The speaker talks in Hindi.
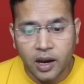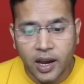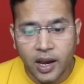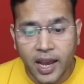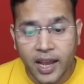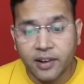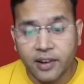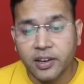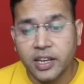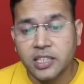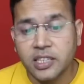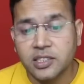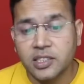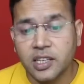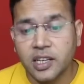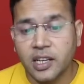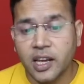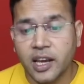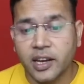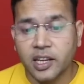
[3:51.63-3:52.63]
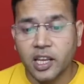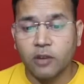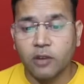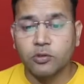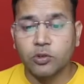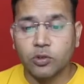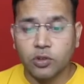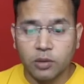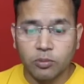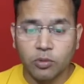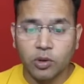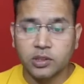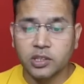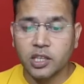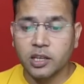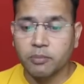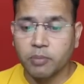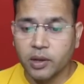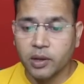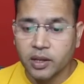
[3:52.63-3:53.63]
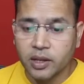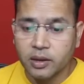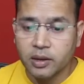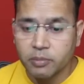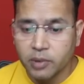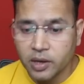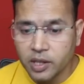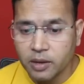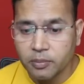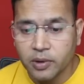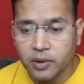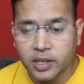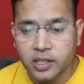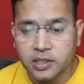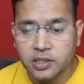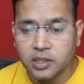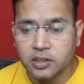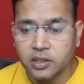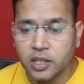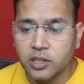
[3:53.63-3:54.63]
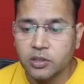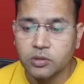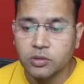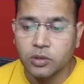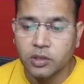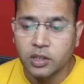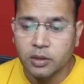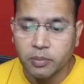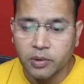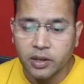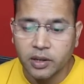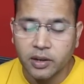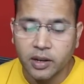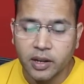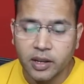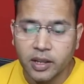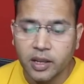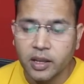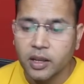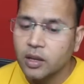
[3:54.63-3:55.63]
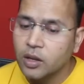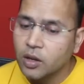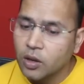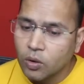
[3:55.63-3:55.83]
एर्नेस्ट इनारकेव जो कि बहुत ही एक प्लेयर हैं बढ़िया प्लेयर हैं सत्ताईस सौ के प्लेयर रहे हैं